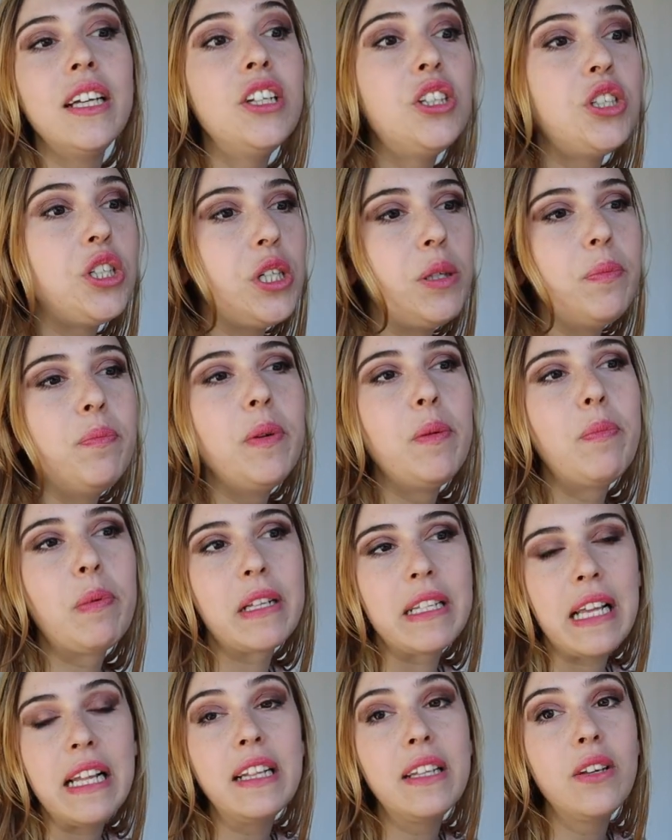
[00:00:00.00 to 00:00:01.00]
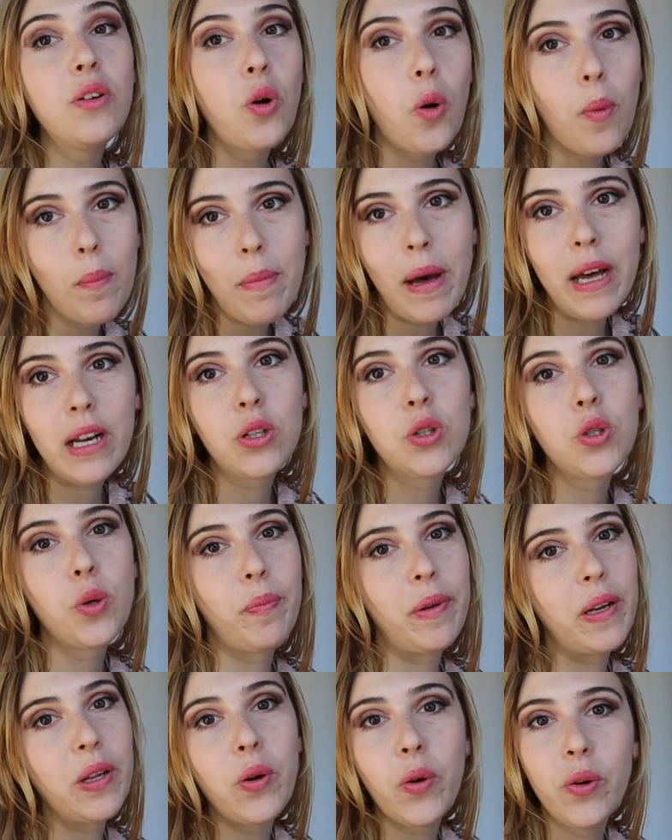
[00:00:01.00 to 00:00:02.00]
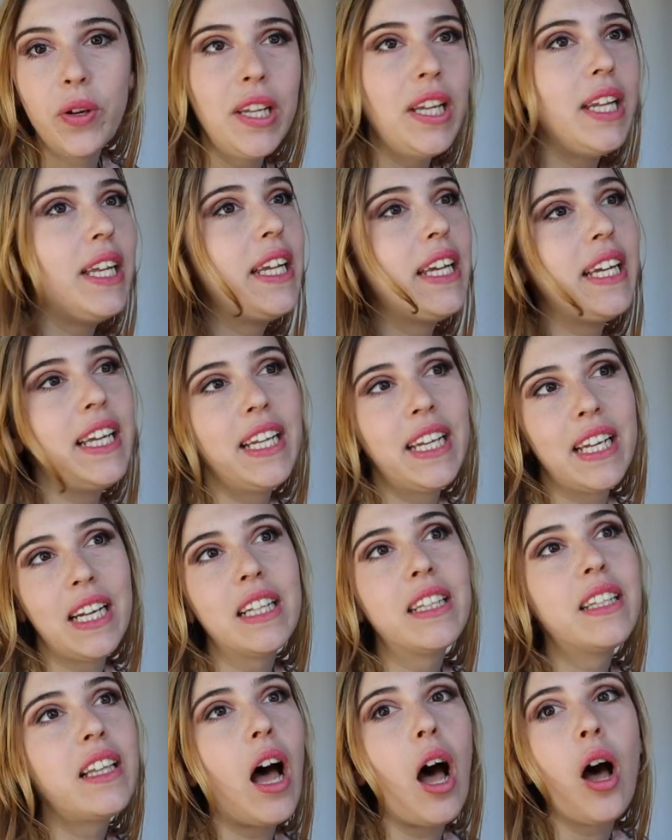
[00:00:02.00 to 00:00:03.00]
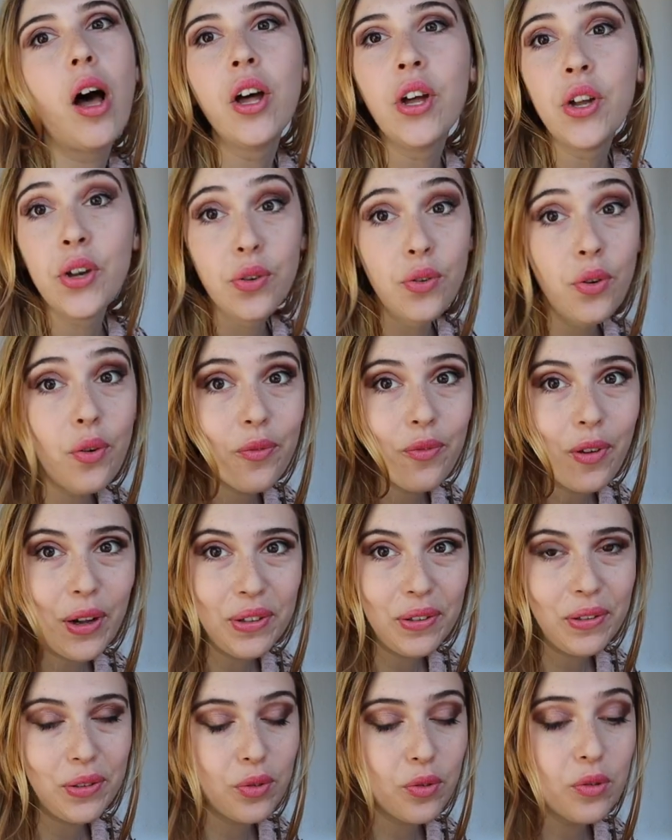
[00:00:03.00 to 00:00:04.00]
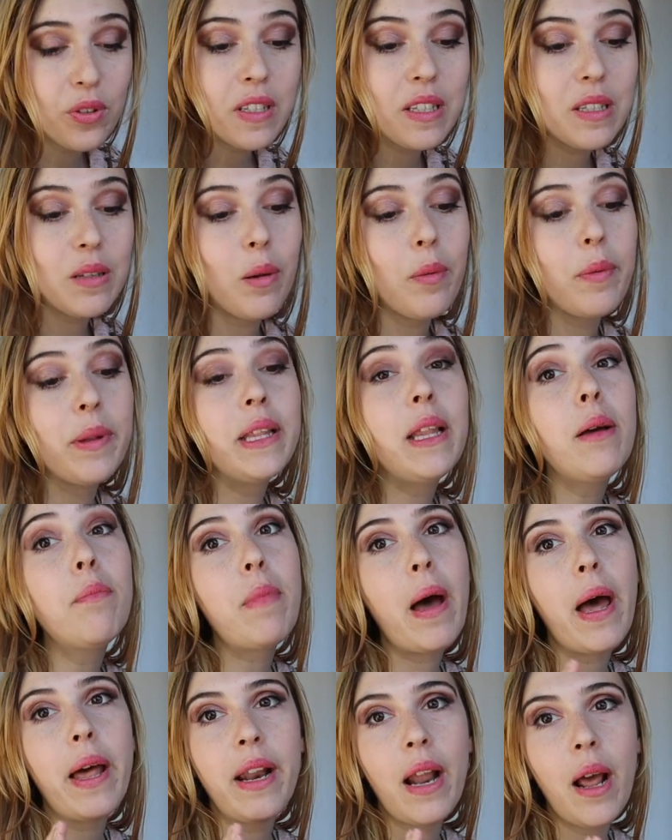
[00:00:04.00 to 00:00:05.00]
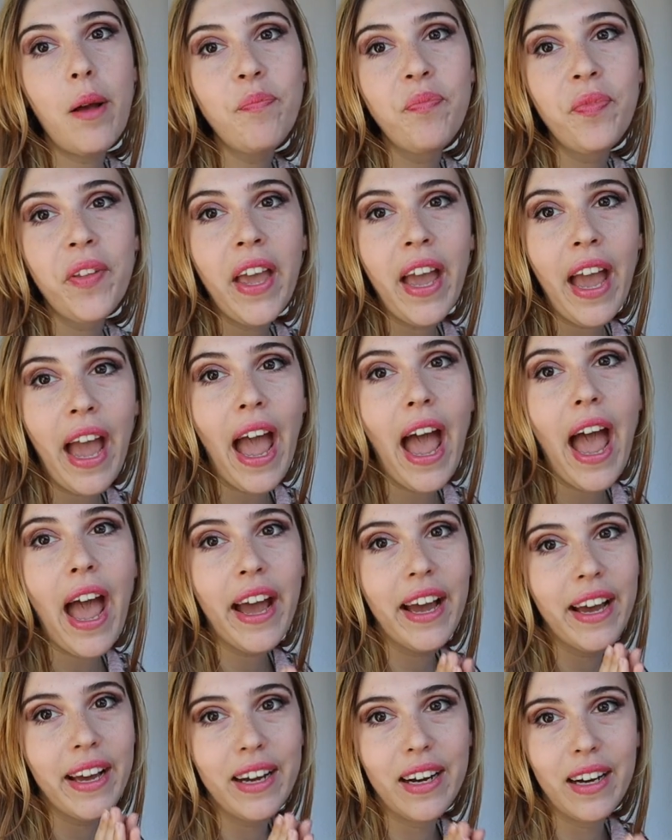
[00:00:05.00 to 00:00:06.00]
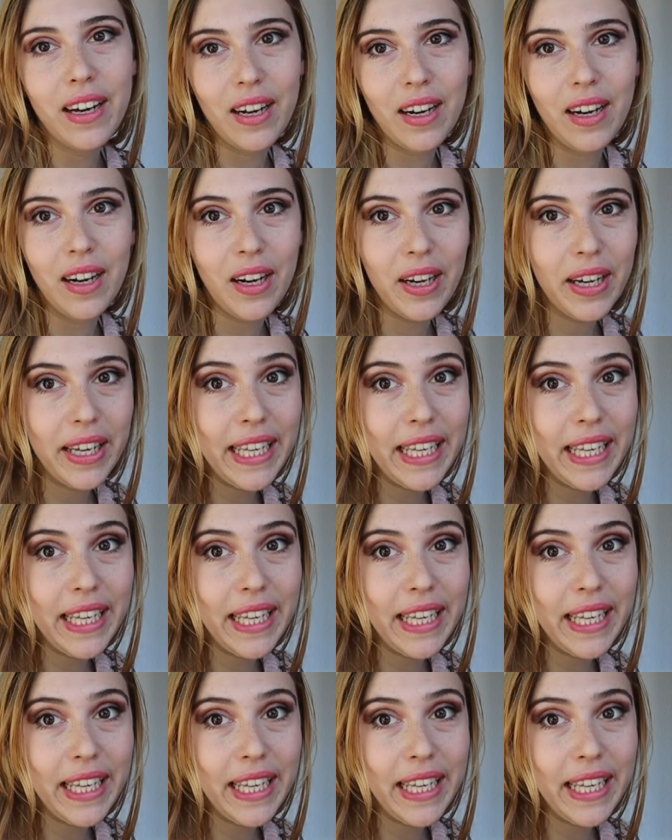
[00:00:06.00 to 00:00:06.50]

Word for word: i cibi presenti in commercio per i conigli in realtà non vanno assolutissimamente bene e uh,